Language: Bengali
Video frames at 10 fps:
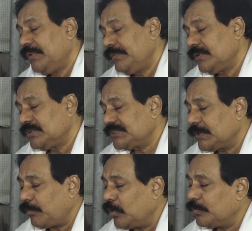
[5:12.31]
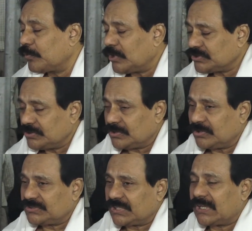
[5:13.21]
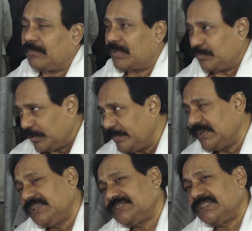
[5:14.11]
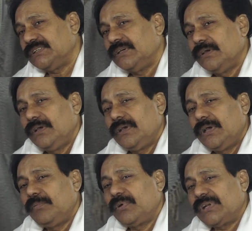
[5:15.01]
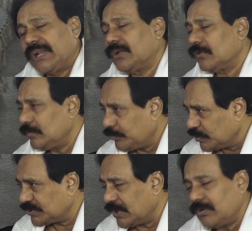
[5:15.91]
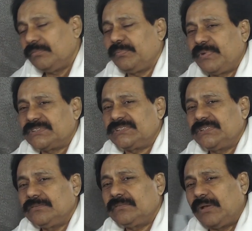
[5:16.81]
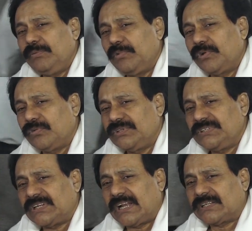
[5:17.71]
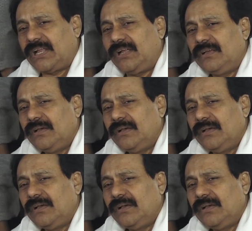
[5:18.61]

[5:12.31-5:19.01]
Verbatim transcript: বিভিন্ন দেশের বড় প্রকাশনা সংস্থাকে আমার বই বেরিয়েছে এবং নানা রকম পুরস্কারও আমি পেয়েছি কিন্তু আমি মনে করি যে এটা একটা